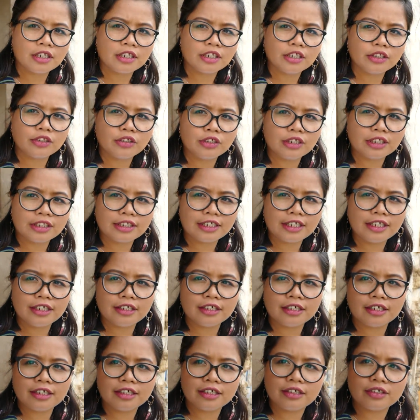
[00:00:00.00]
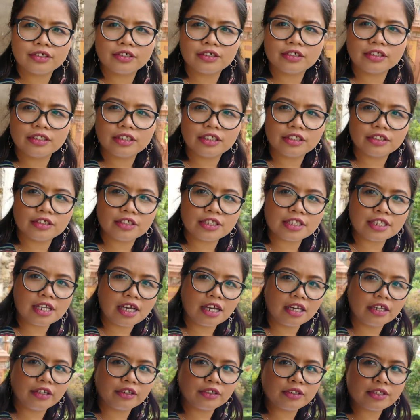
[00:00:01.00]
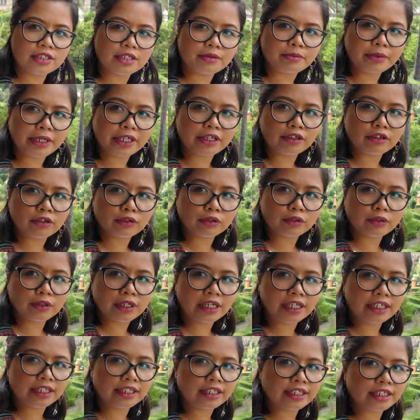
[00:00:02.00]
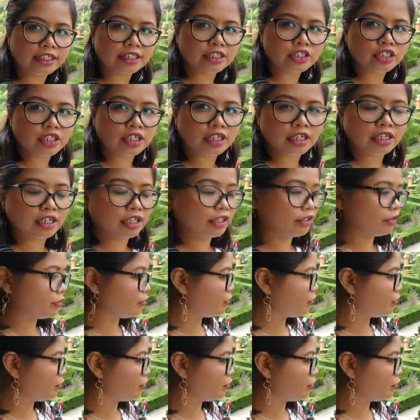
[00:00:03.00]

Dito na tayo ngayon, dito sa ano, sa may Grotto Gallery, tsaka ano,